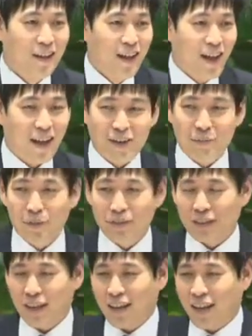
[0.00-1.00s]
해를
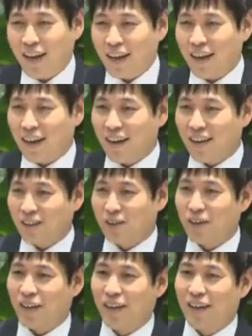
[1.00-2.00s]
보는데 해가
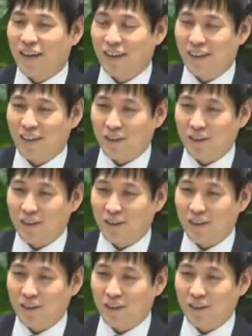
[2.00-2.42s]
이렇게